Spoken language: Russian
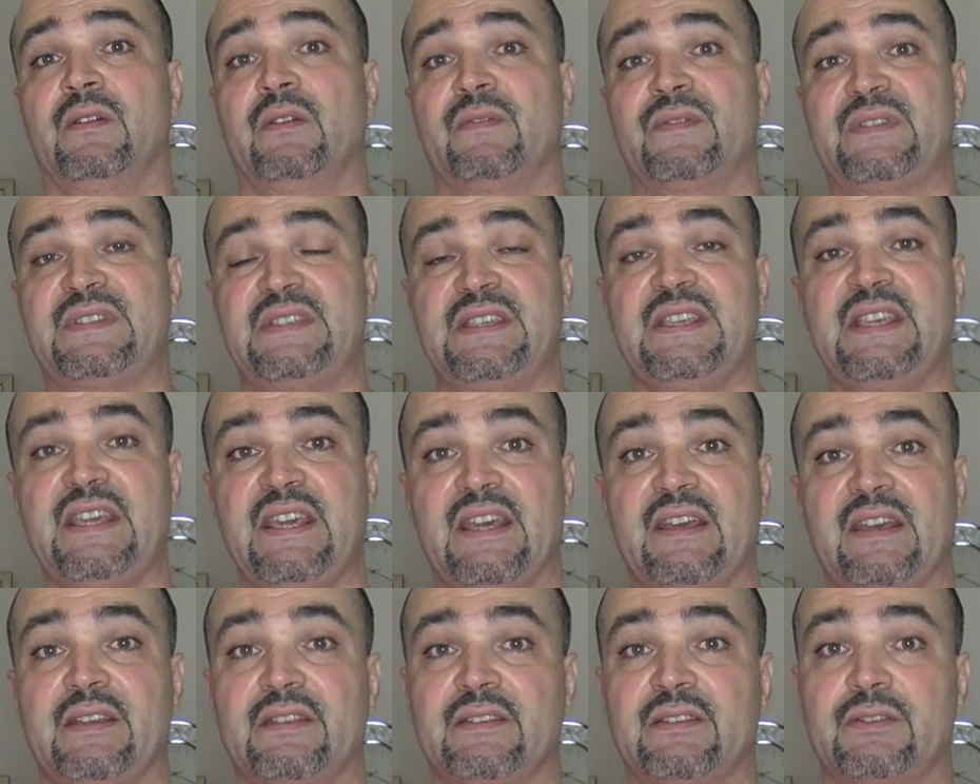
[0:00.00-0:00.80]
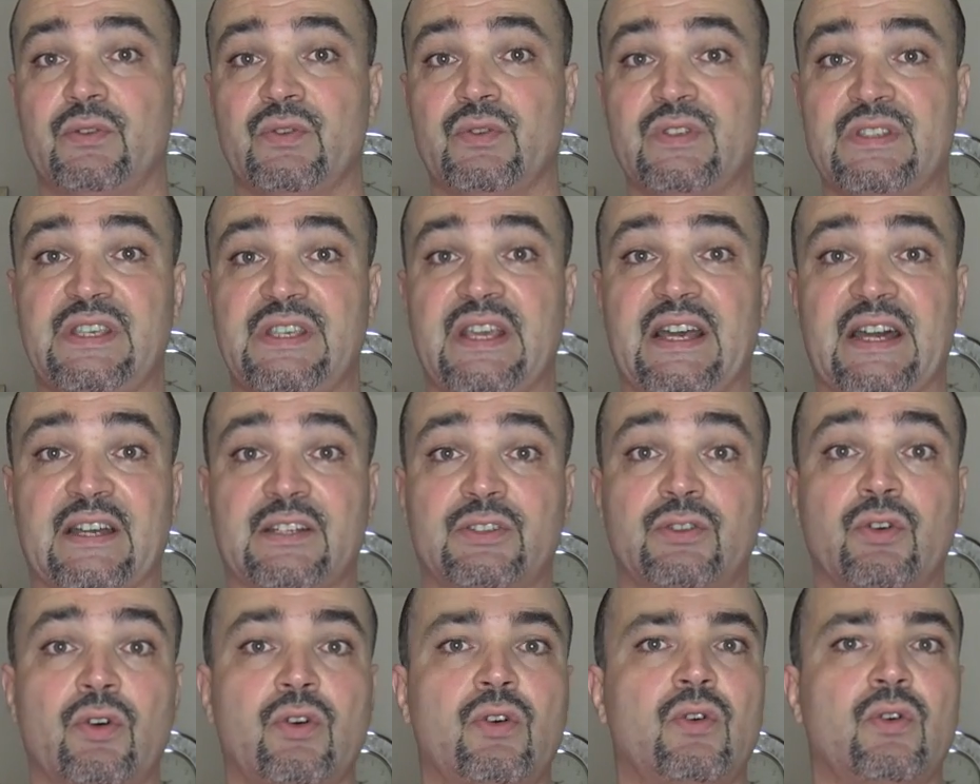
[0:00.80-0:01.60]
Все, друзья,
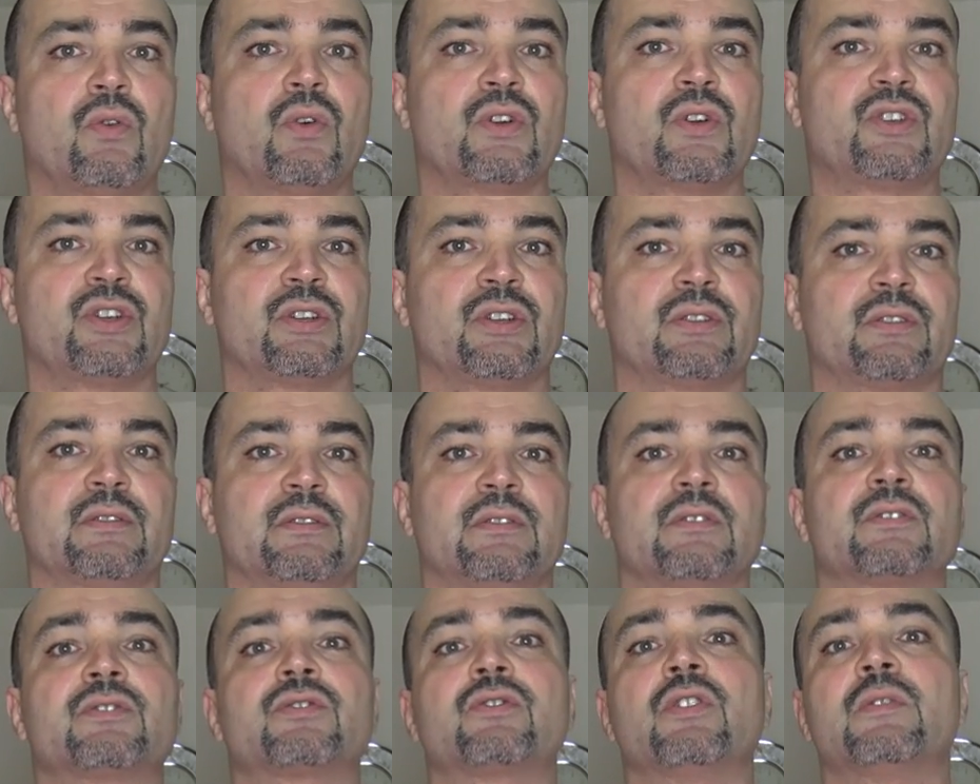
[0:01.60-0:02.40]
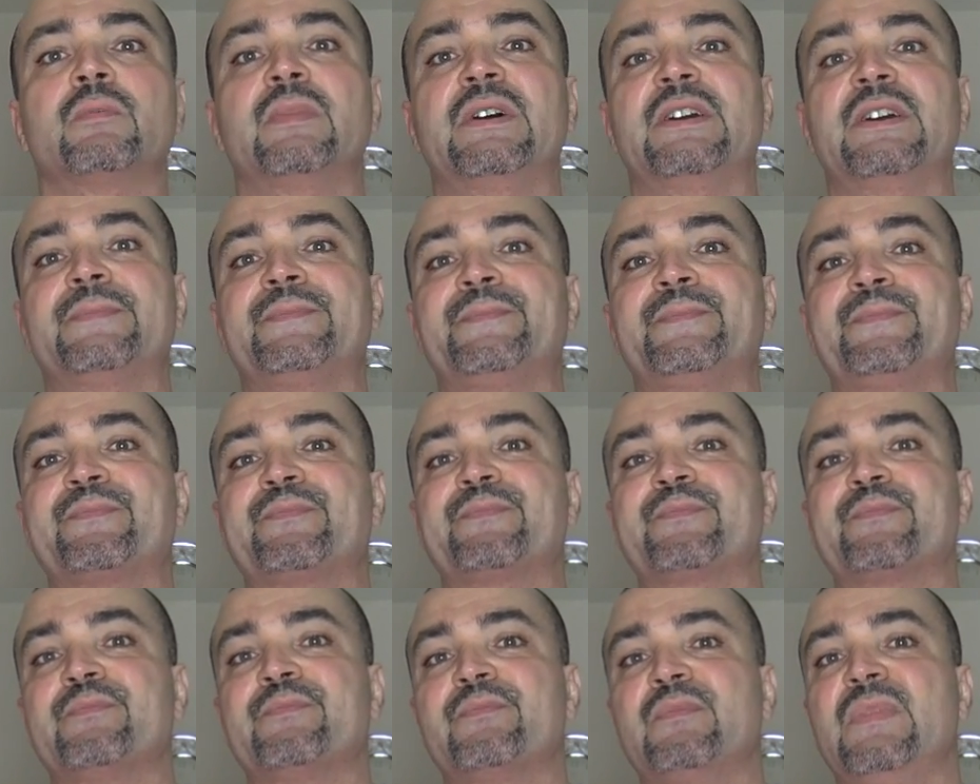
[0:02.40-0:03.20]
кто хочет, чтобы
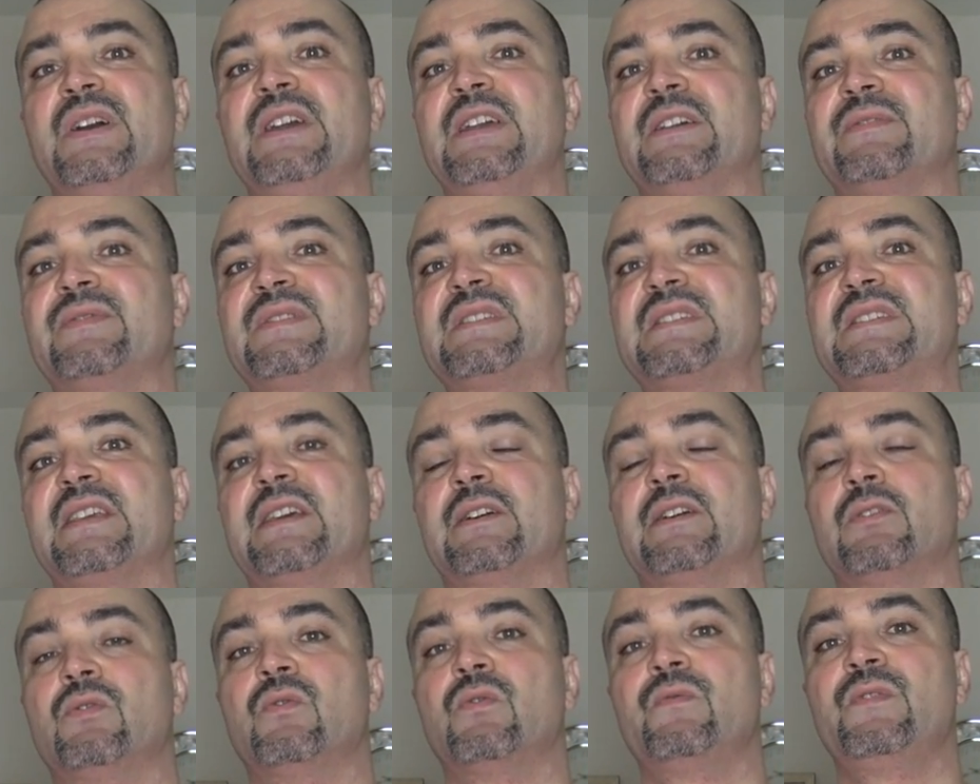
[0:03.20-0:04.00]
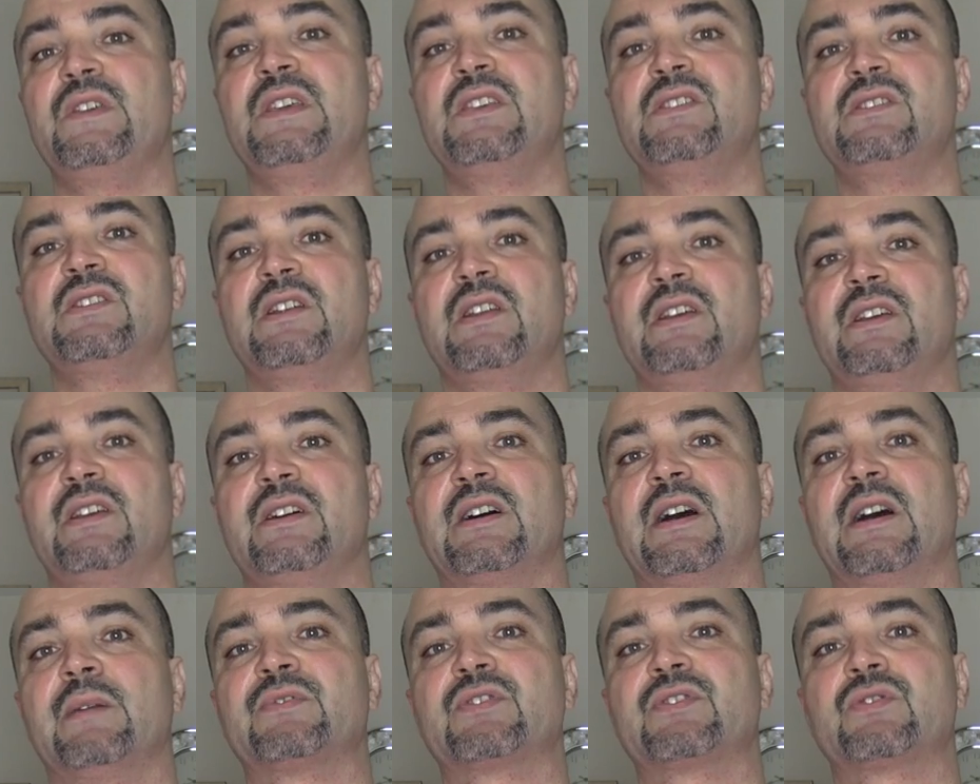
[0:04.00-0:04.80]
мы все увидели,
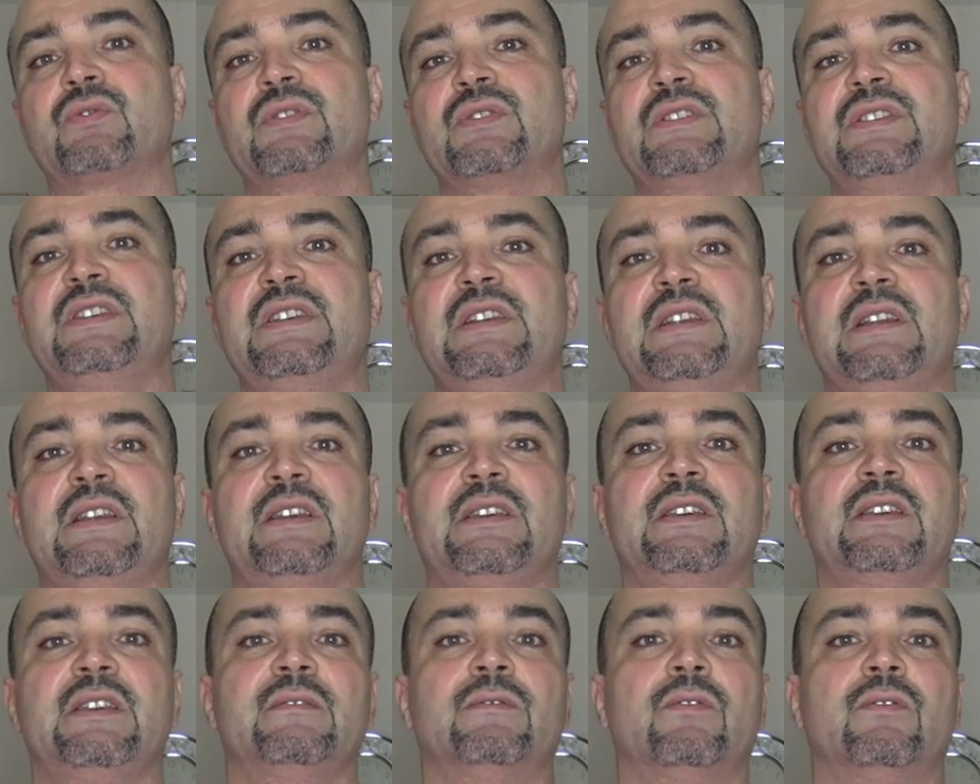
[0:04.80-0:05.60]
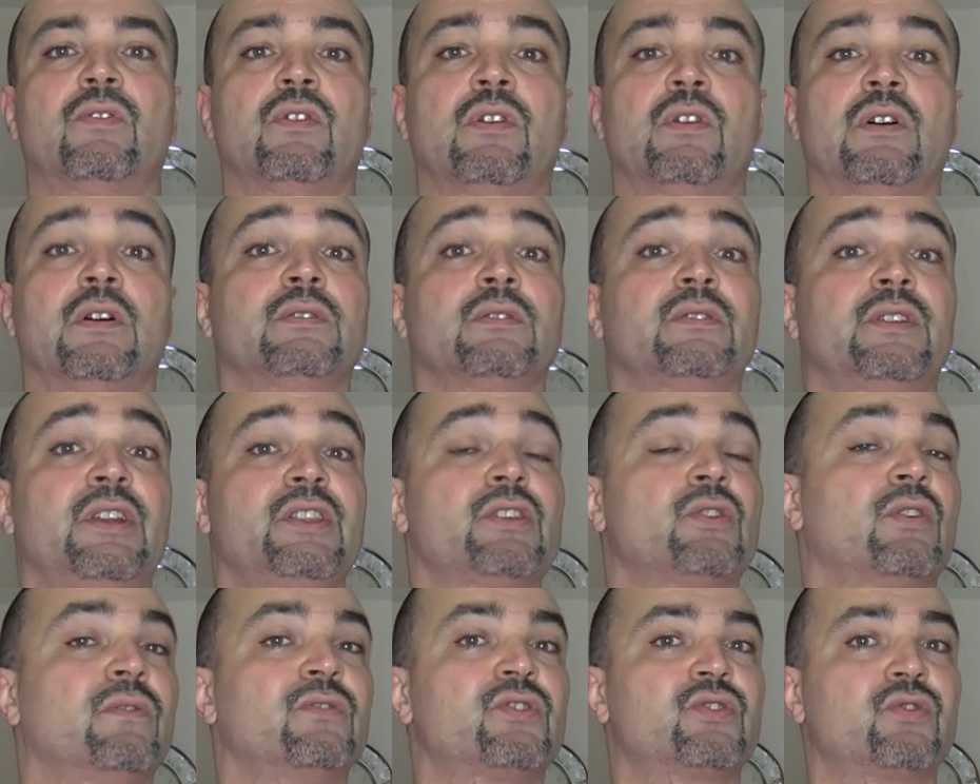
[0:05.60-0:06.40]
обсудили его
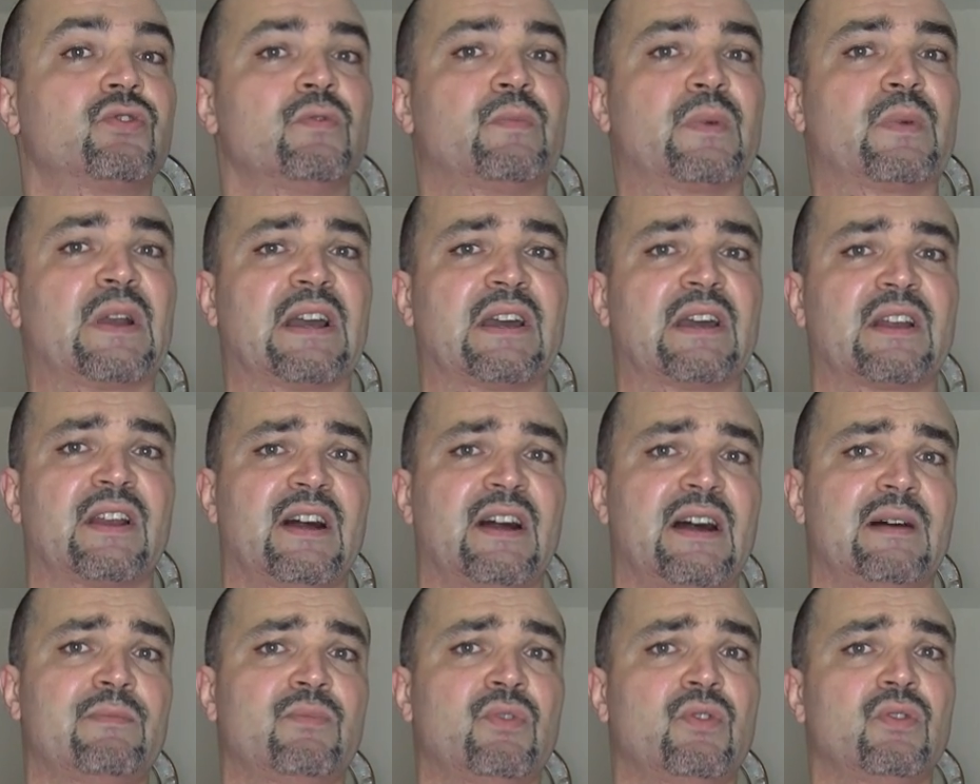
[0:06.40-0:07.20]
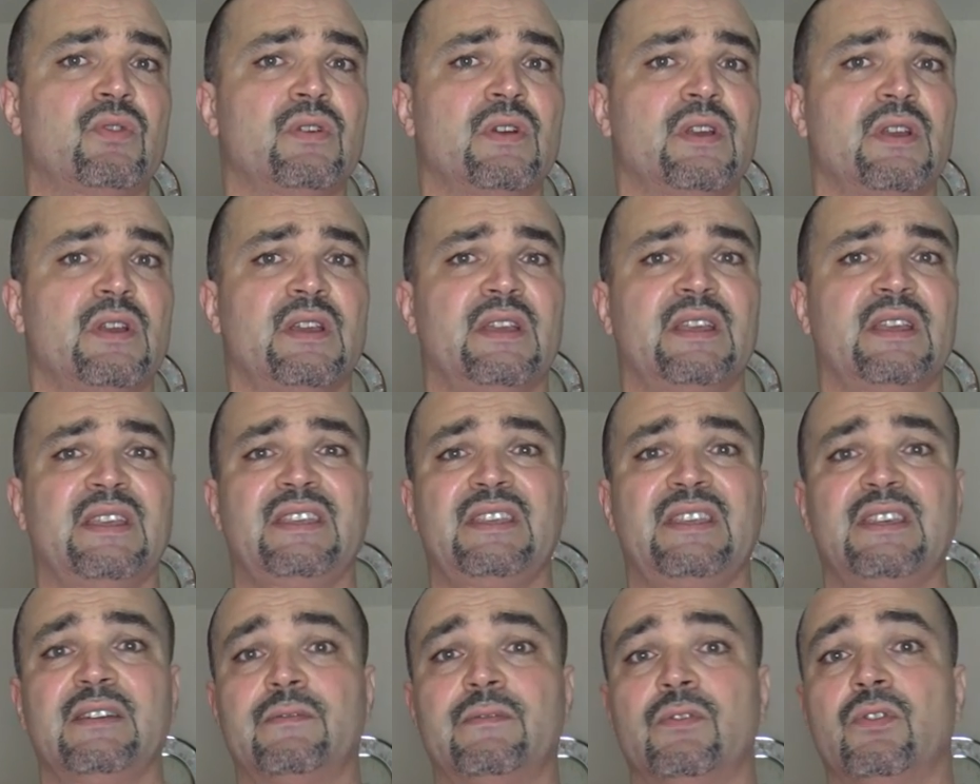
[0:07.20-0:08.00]
тренировочную программу,
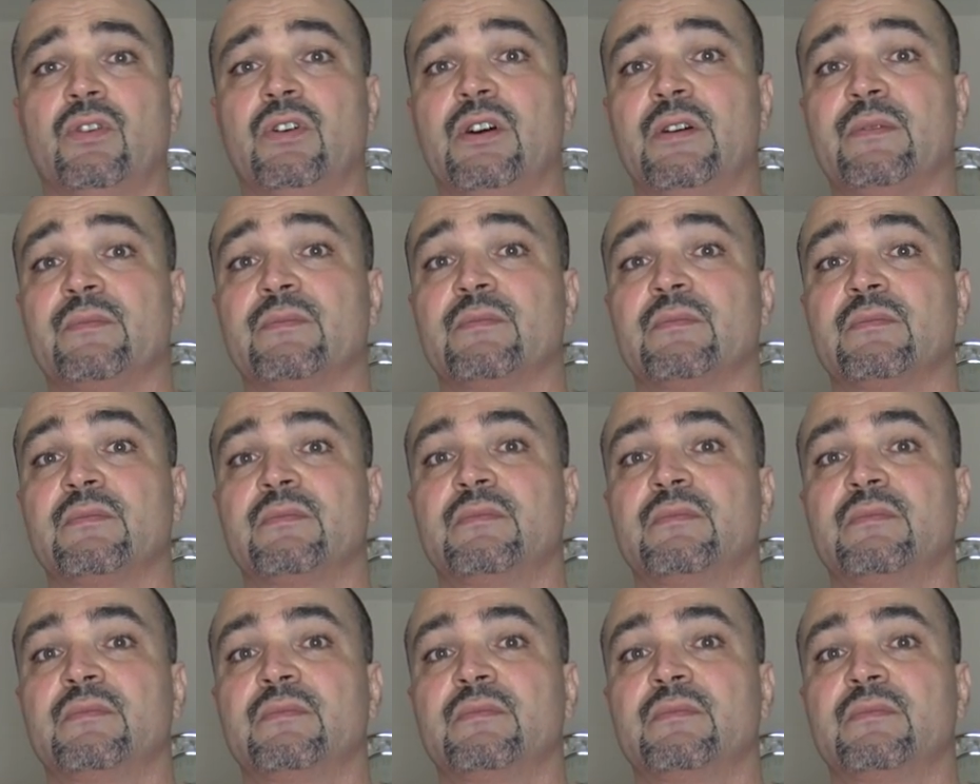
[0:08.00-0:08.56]
его